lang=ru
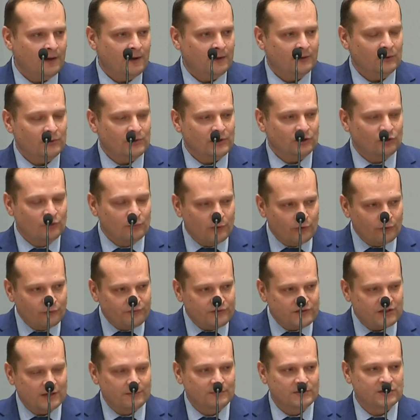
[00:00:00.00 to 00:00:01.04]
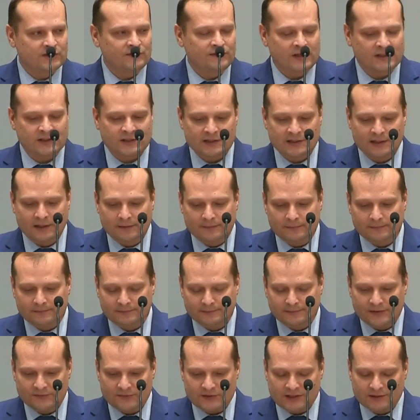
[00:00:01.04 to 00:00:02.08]
Ну, я думаю, всем известно,
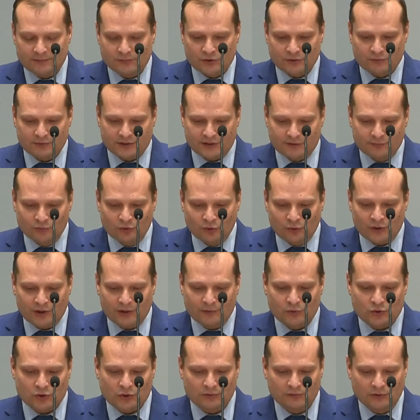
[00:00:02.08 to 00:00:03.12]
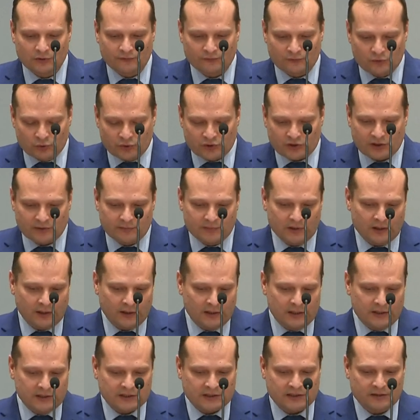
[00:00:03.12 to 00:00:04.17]
не всем, может быть, многим, что вот в русском или
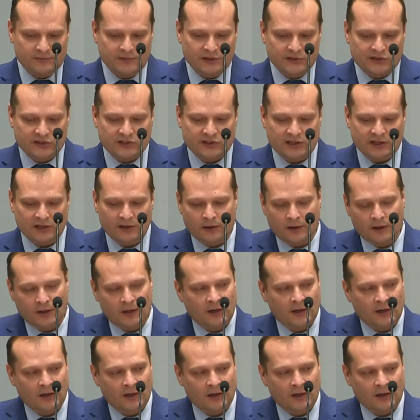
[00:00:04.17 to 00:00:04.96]
английском языке